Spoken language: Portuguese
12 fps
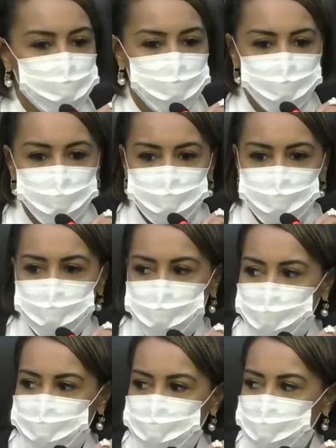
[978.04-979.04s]
se fazendo
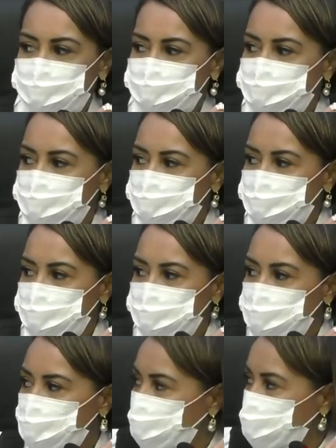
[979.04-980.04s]
presente e
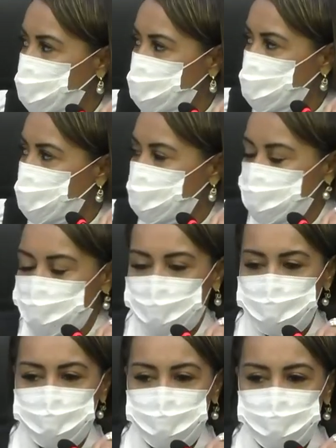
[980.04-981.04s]
não havendo mais
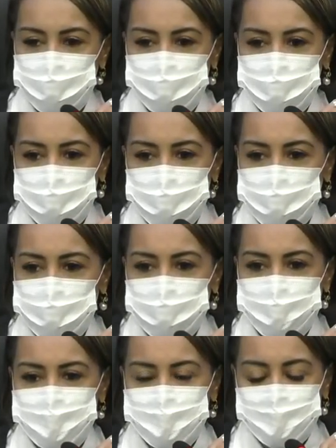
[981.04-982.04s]
oradores inscritos,
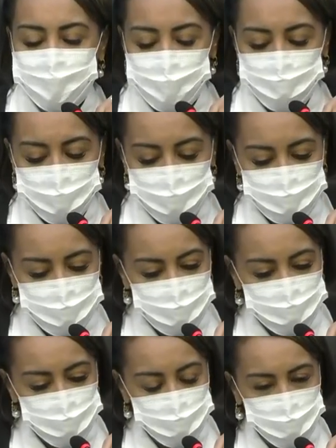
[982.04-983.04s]
a
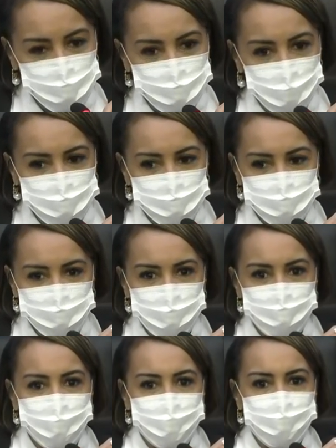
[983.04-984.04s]
presidência suspende os
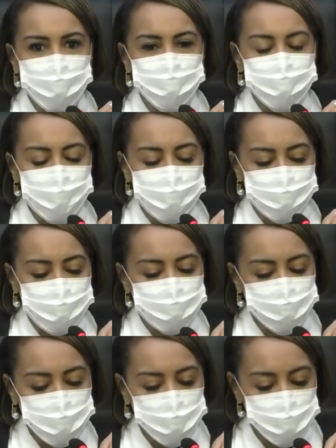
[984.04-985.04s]
trabalhos até
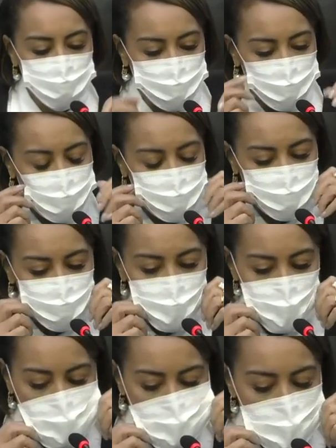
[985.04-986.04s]
às 15 horas,
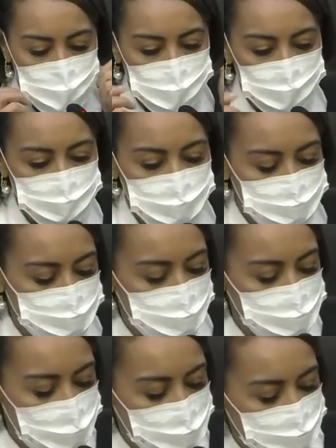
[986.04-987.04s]
quando
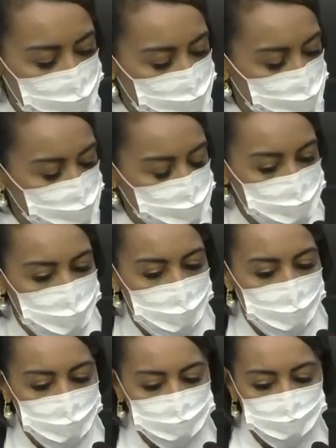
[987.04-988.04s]
retornaremos com a
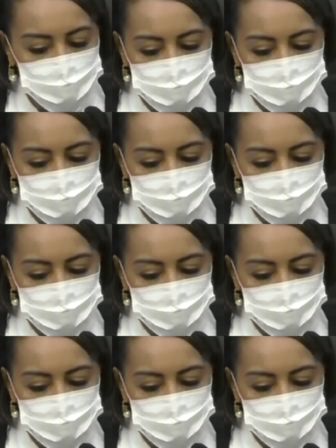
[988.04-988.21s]
ordem do